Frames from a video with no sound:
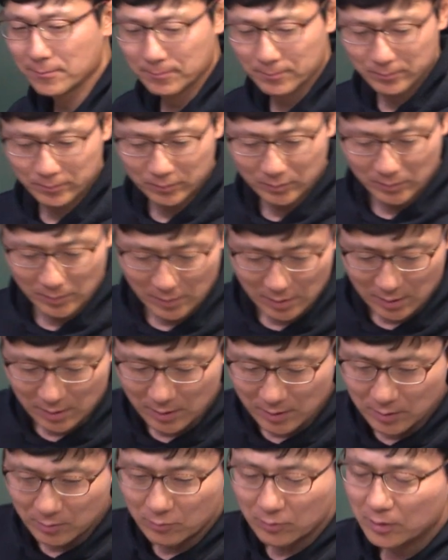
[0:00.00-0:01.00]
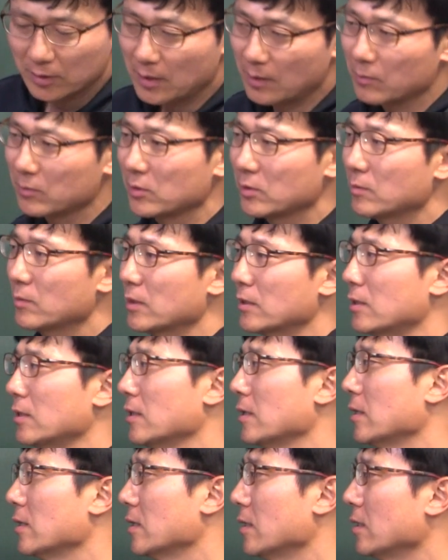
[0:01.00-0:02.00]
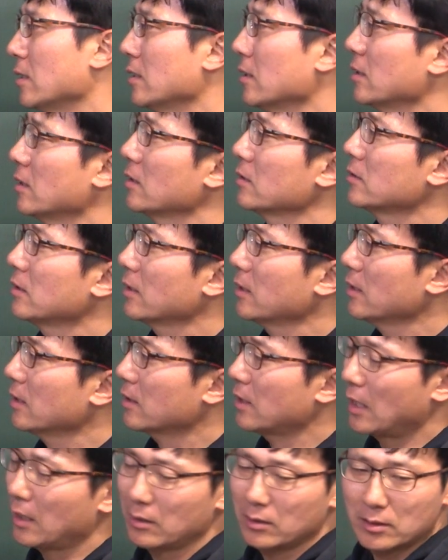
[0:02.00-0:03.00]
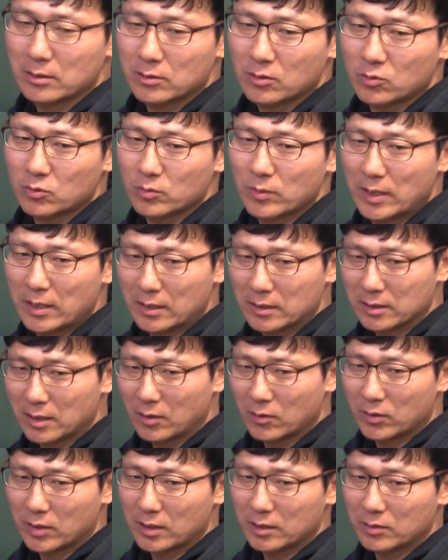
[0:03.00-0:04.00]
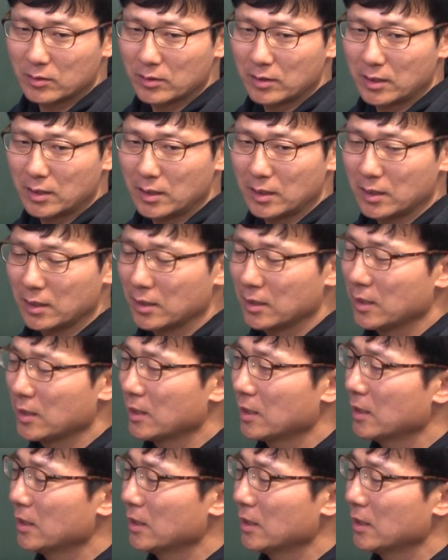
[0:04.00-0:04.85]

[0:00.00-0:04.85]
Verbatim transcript: 네. 우리 사모님한테 자기야 닭강정 좀 하나 사오라 했더니 음.